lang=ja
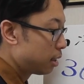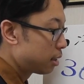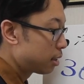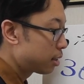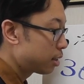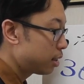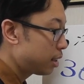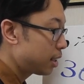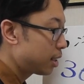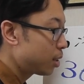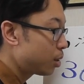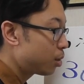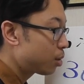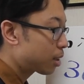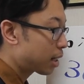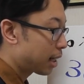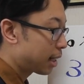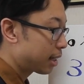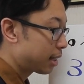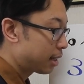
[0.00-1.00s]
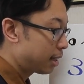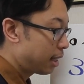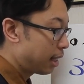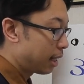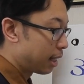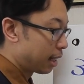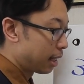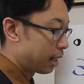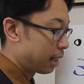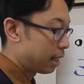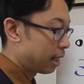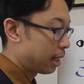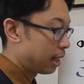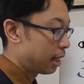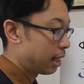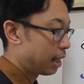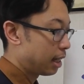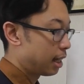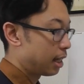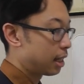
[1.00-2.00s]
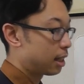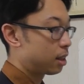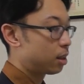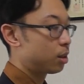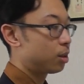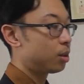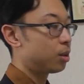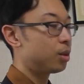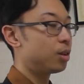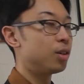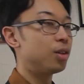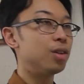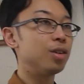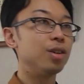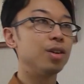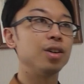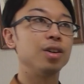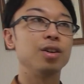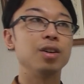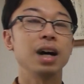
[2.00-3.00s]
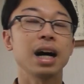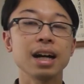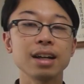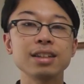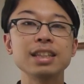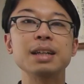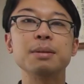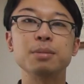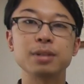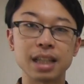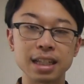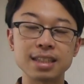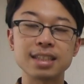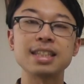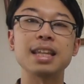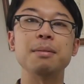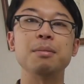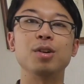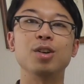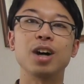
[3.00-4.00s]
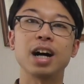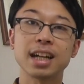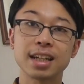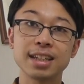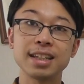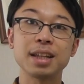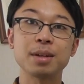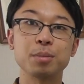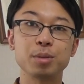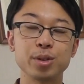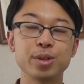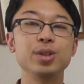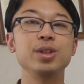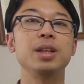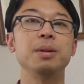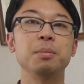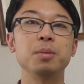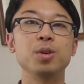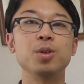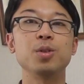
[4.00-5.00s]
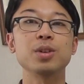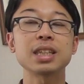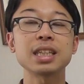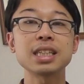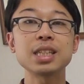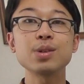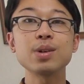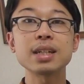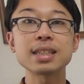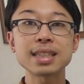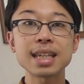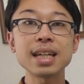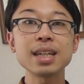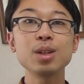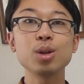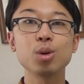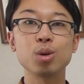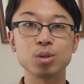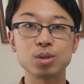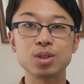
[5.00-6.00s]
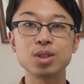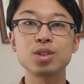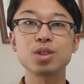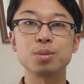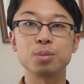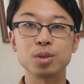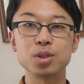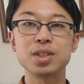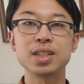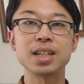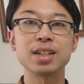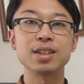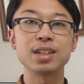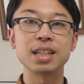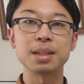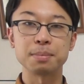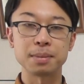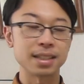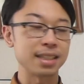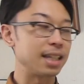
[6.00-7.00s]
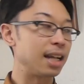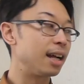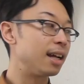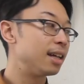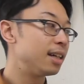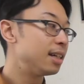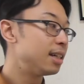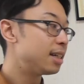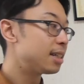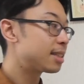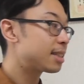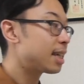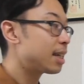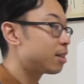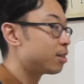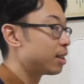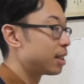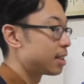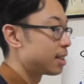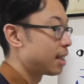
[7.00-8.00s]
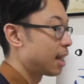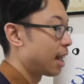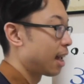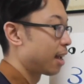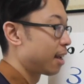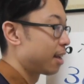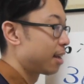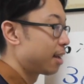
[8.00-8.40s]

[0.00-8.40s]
水筒を買ってえー、っと春でも夏でも秋でも冬でも私は左右をずっと持ち歩いてました左右ですね